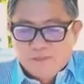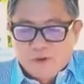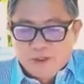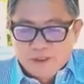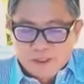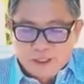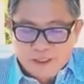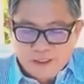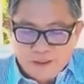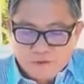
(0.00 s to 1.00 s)
mỗi
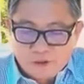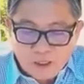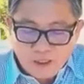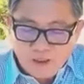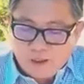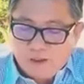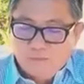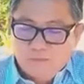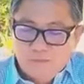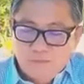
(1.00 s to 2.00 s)
người đều có linh
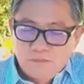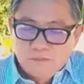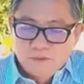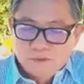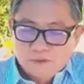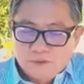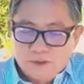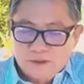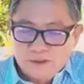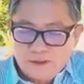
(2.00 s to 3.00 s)
hồn
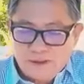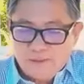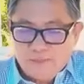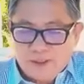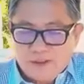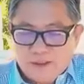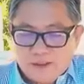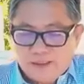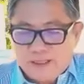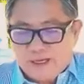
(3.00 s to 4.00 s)
thuận thiên mới
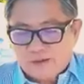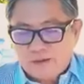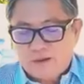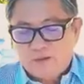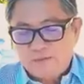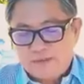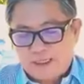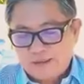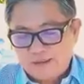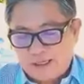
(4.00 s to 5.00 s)
được giả tồn
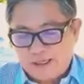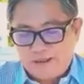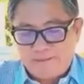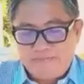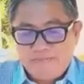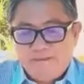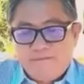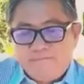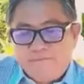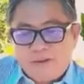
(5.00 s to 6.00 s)
chẳng sai
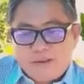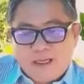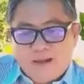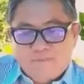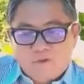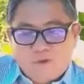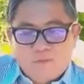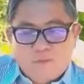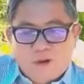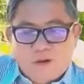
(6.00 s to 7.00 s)
việt nam
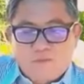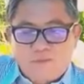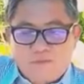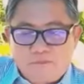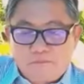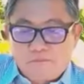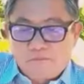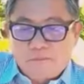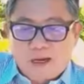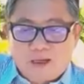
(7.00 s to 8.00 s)
cùng một
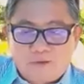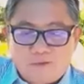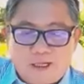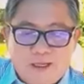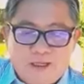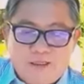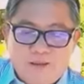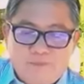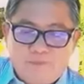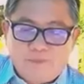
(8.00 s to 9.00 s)
bào
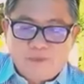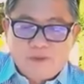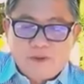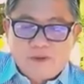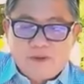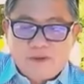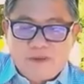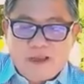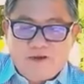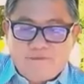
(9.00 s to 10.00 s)
thai
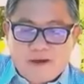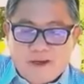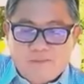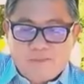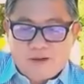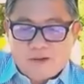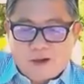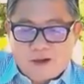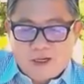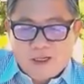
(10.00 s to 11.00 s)
da vàng máu
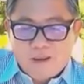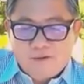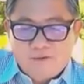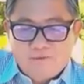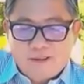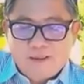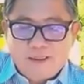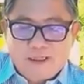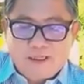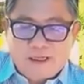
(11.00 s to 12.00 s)
đỏ
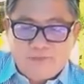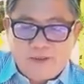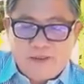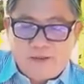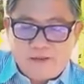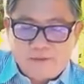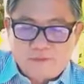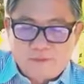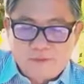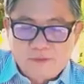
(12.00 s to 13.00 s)
phân hai làm gì
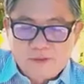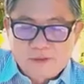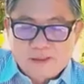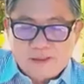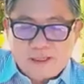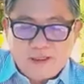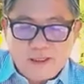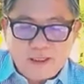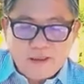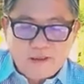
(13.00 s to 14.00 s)
kể
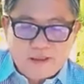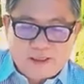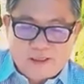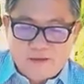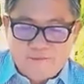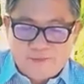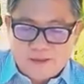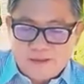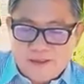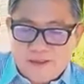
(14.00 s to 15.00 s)
đi người ở
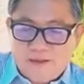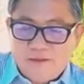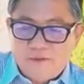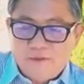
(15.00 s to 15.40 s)
phân ly